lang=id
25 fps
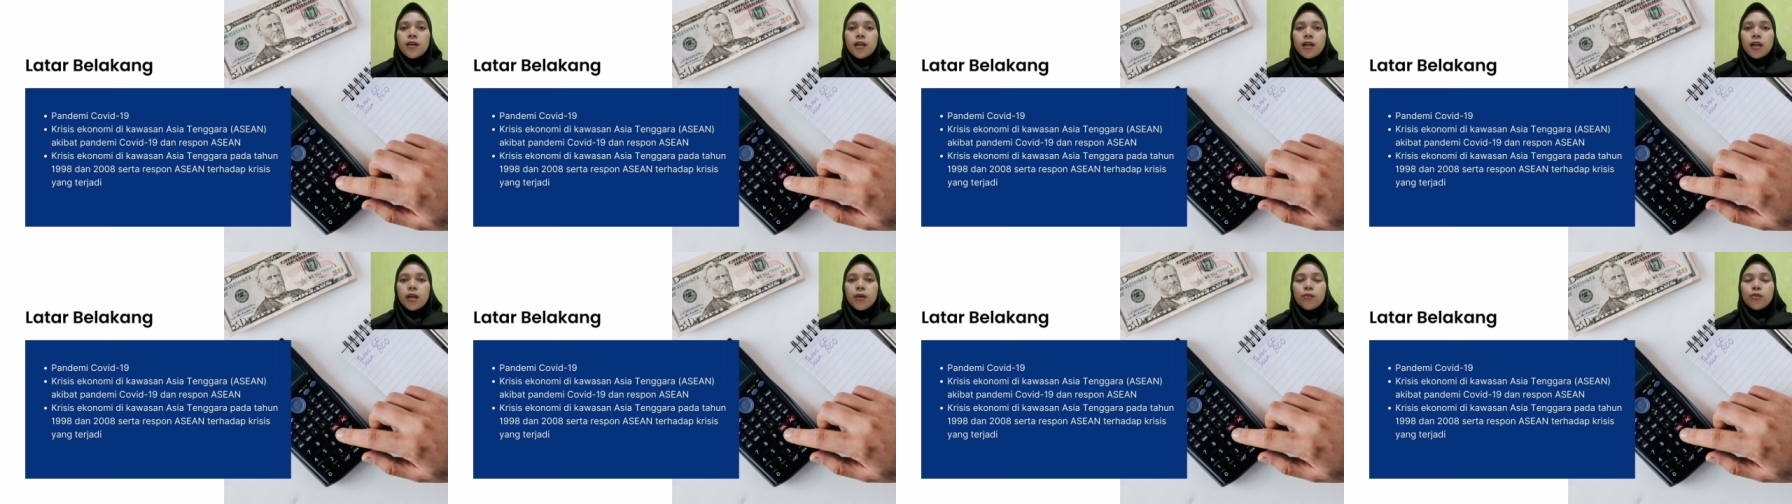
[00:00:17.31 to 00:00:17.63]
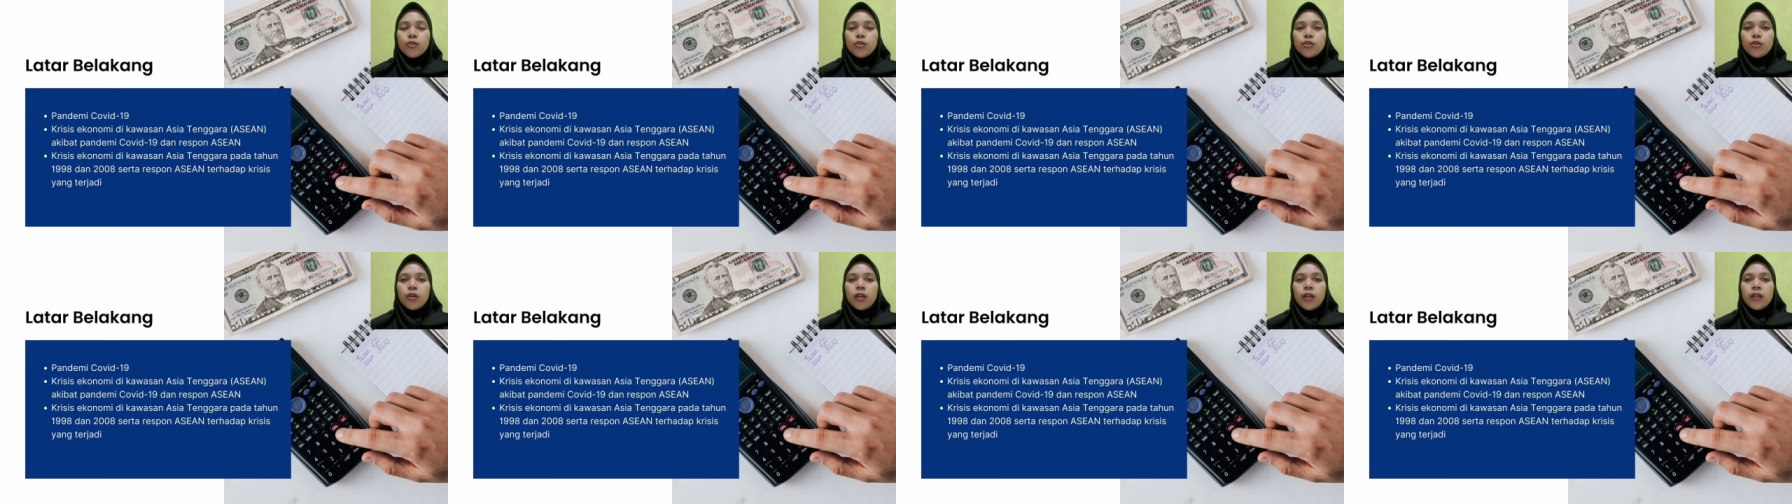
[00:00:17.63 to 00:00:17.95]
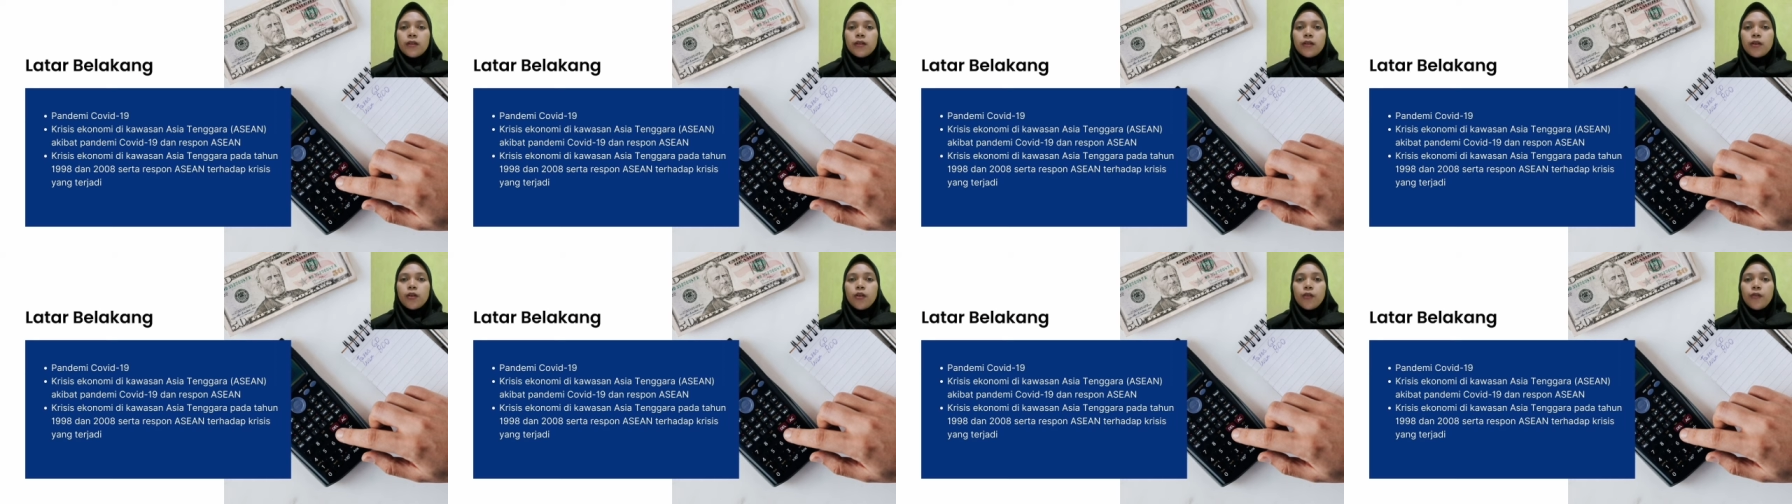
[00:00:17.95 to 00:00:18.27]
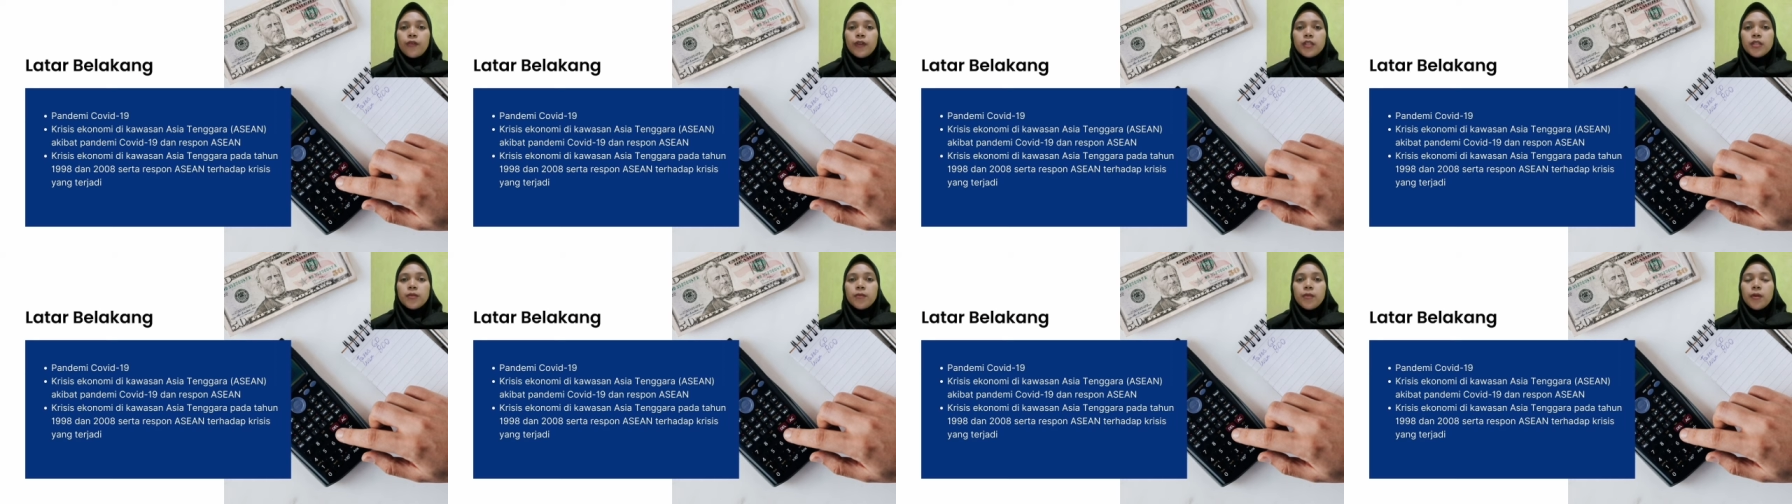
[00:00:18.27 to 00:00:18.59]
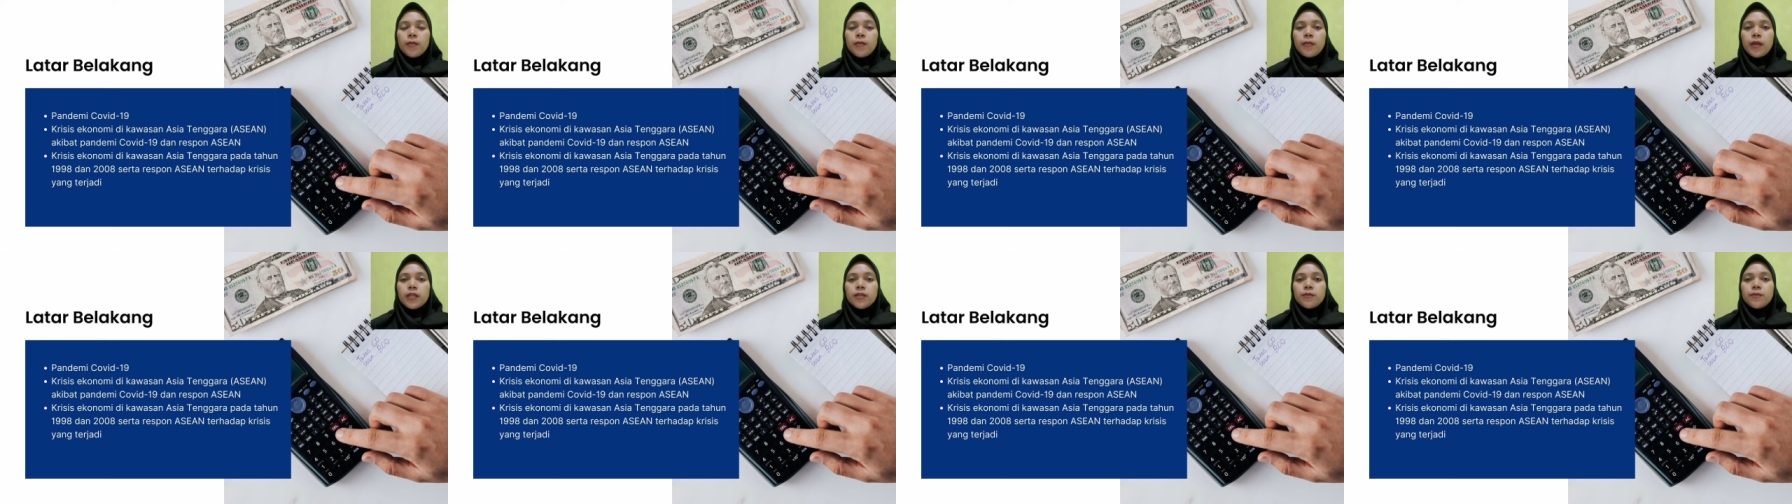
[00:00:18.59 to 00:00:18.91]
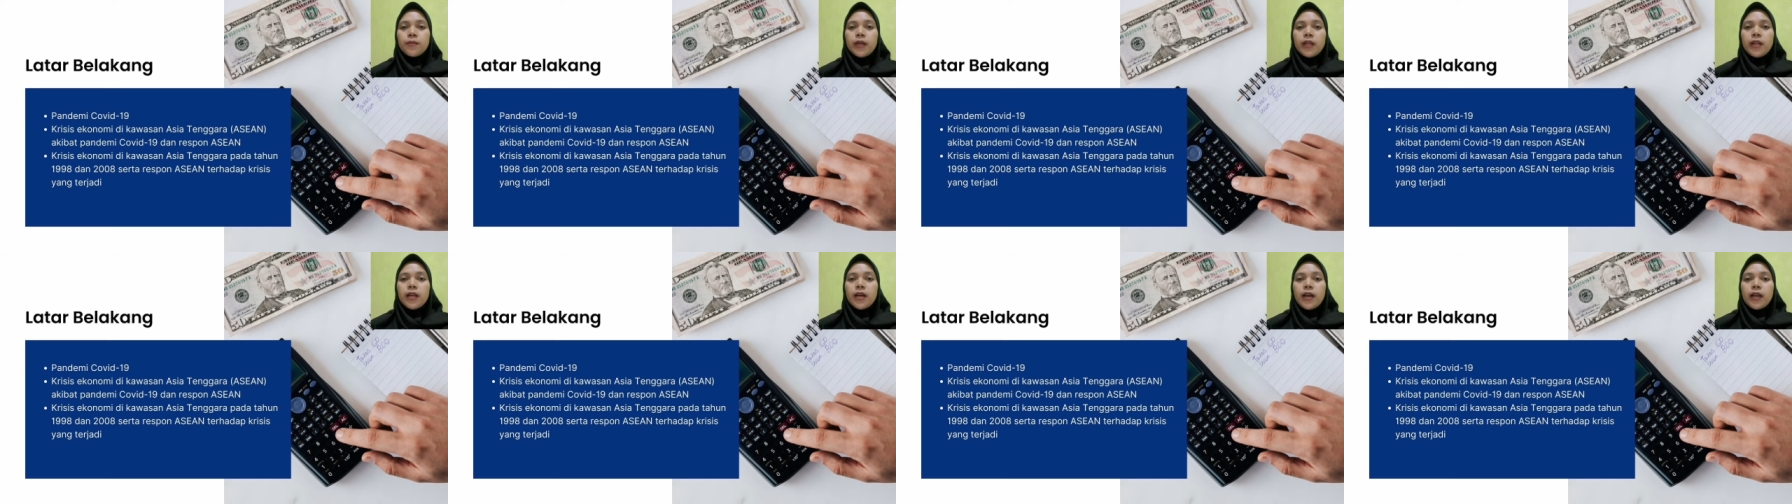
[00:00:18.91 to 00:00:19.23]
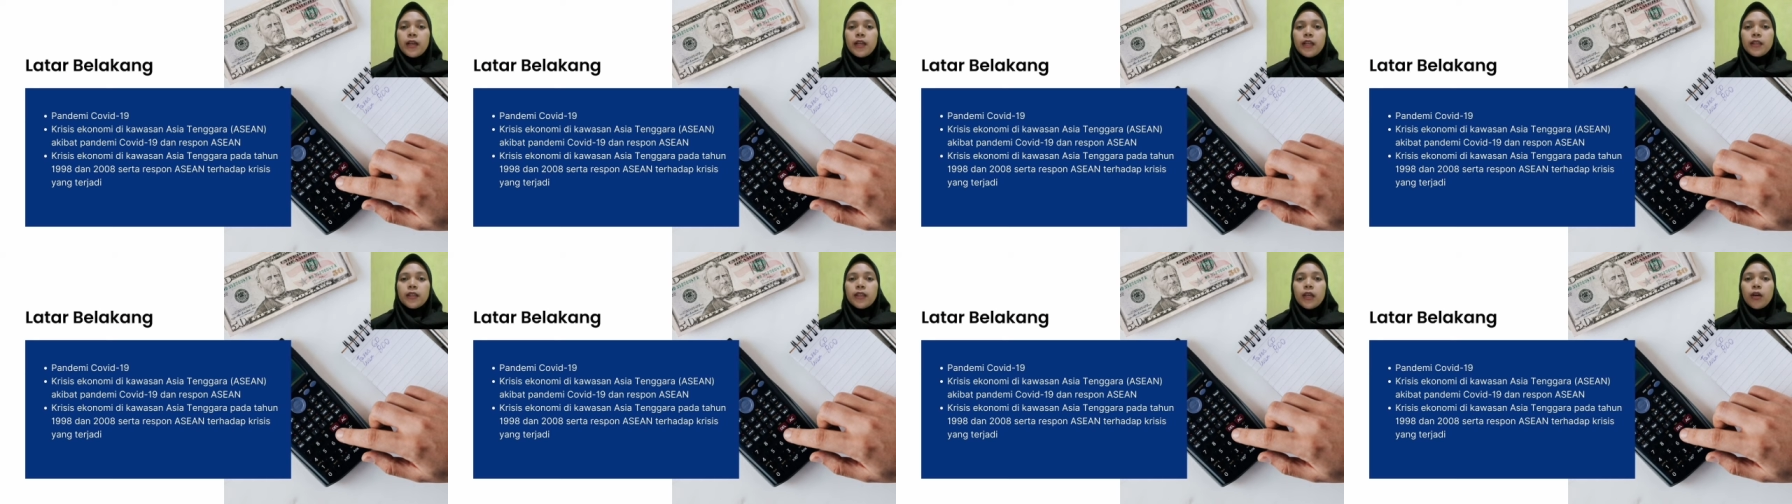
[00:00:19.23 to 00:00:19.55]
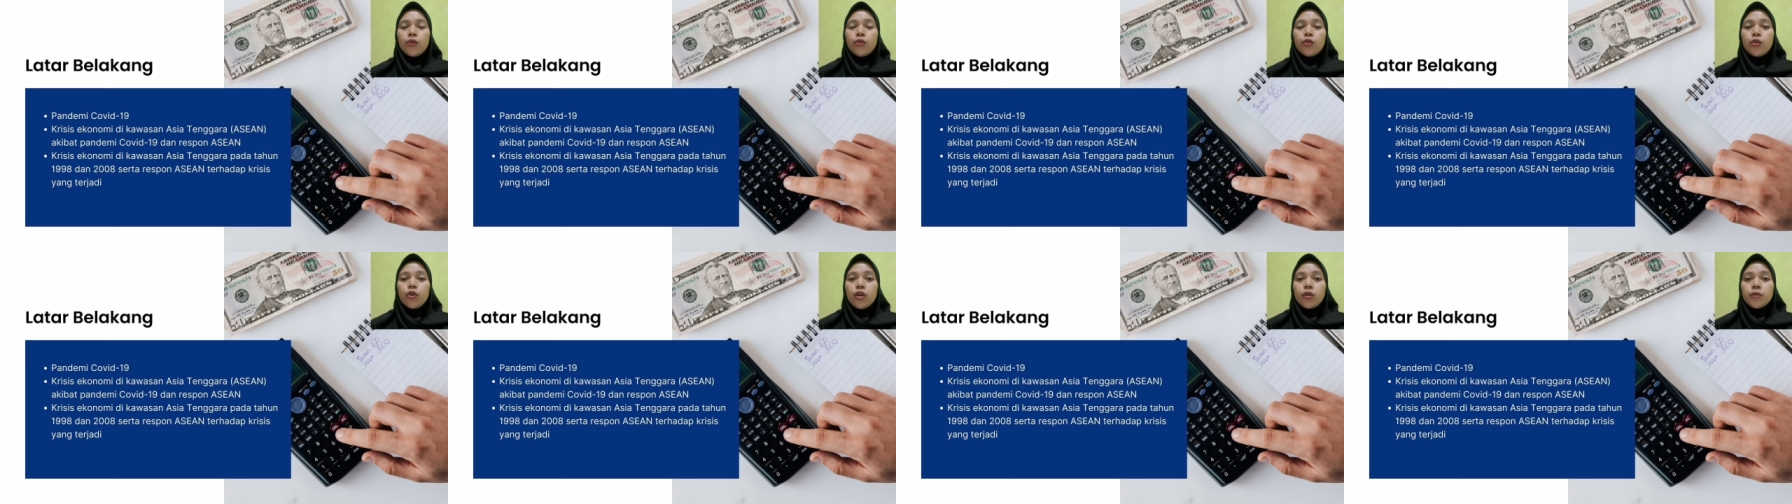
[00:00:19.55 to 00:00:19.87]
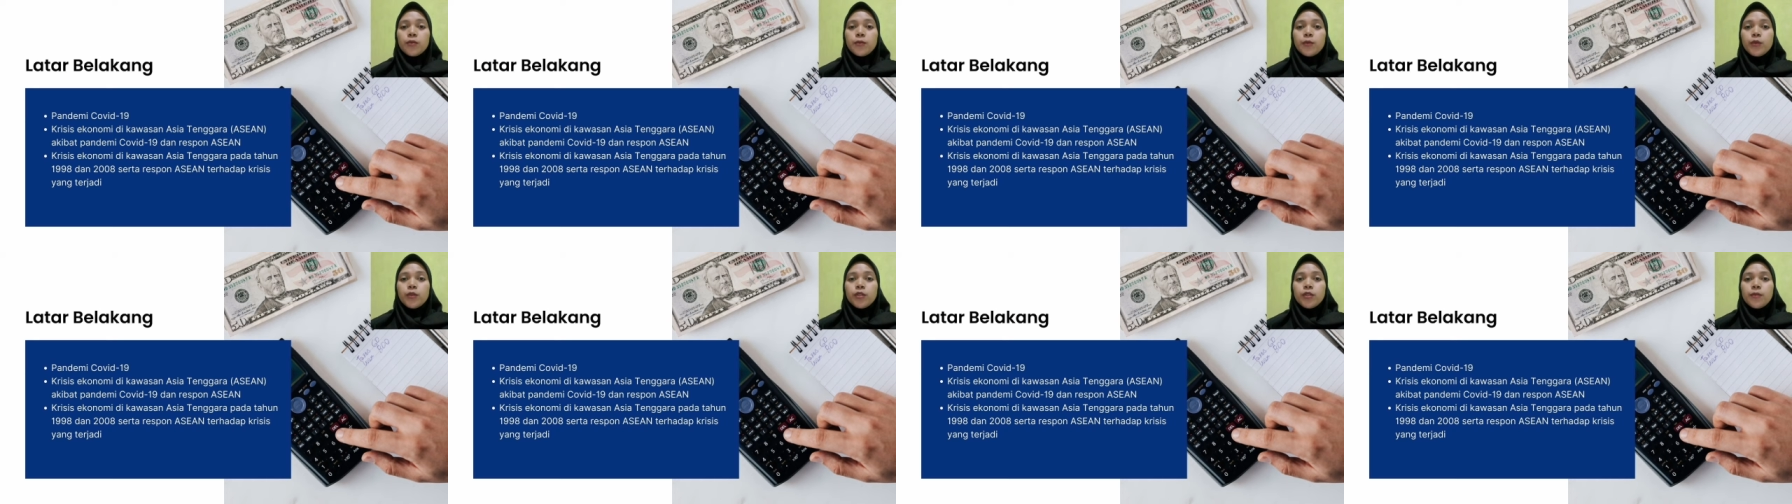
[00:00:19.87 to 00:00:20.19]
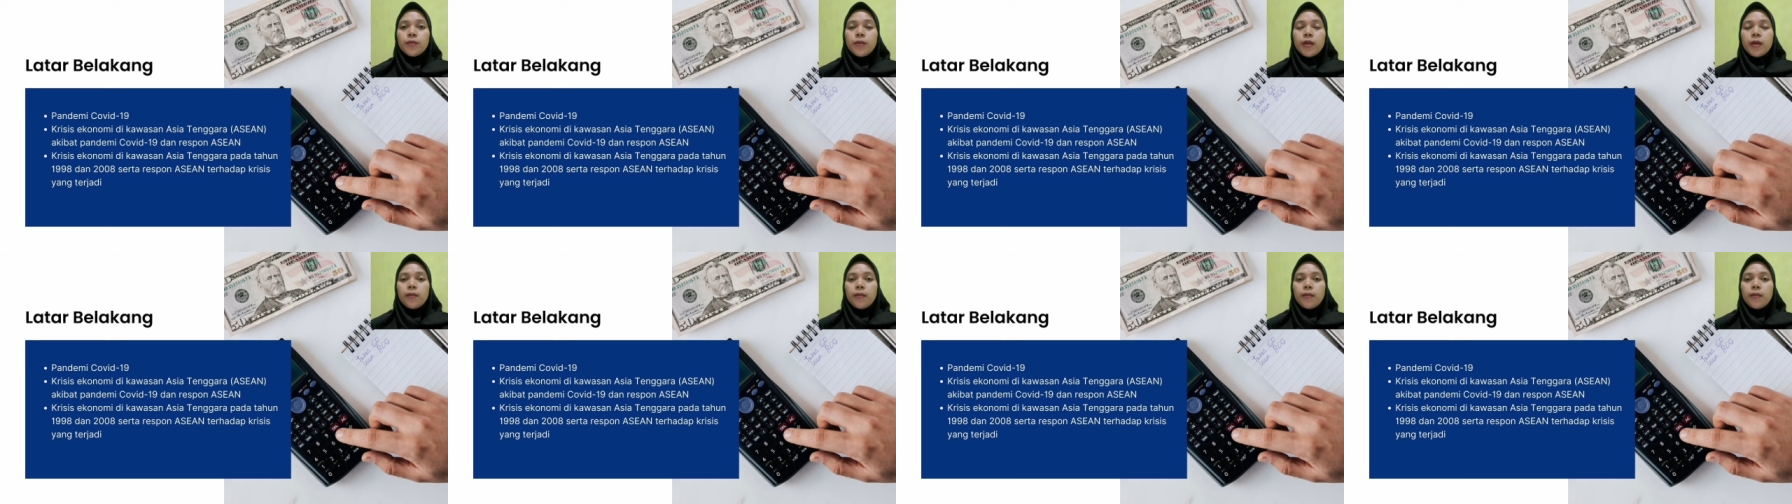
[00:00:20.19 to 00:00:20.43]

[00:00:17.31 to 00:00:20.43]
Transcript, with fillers: Kemunculan COVID-19 pada akhir tahun 2019